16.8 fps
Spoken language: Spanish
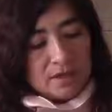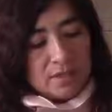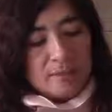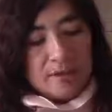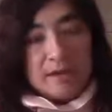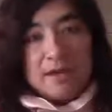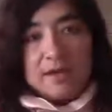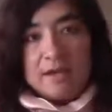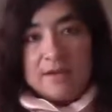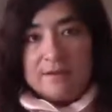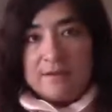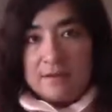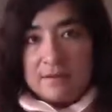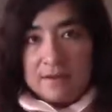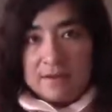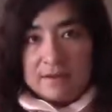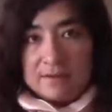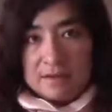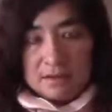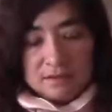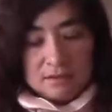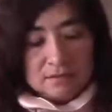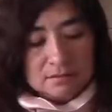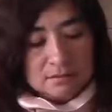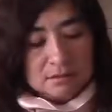y pegan esta base,
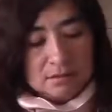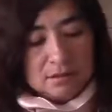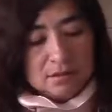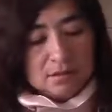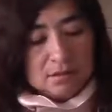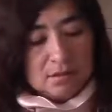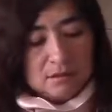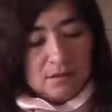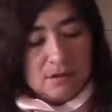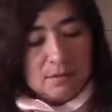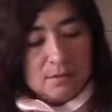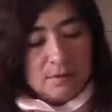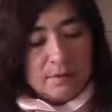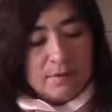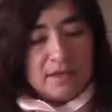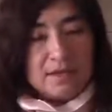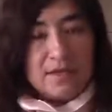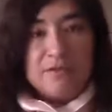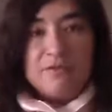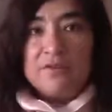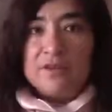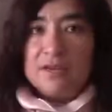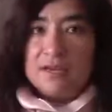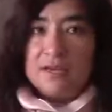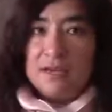¿no? De papel
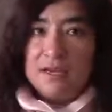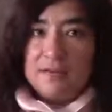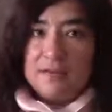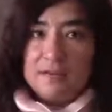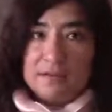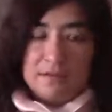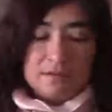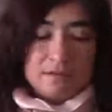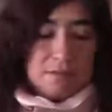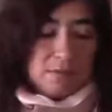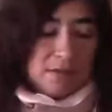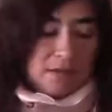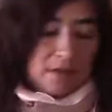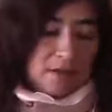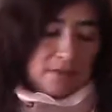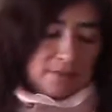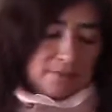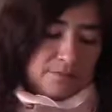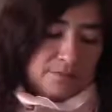craft y ya la tienen terminada.